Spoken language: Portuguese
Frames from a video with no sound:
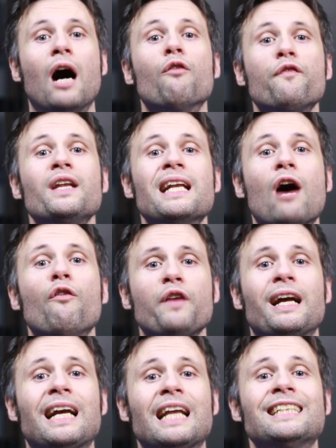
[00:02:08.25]
Ao final
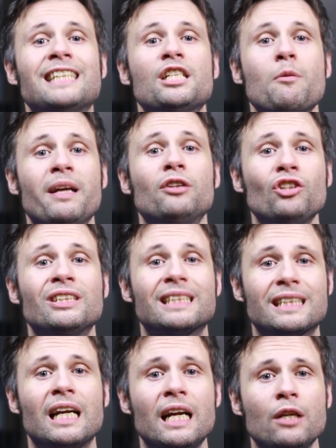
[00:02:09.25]
fica aquele sentimento
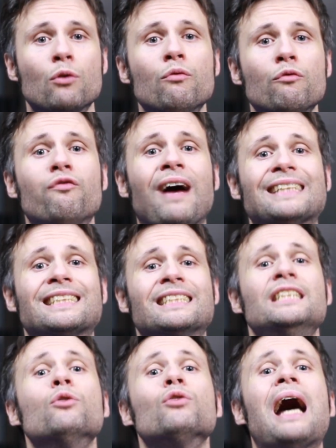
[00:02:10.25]
estranho, um
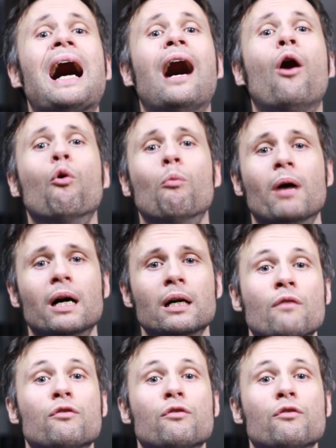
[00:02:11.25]
vazio na alma.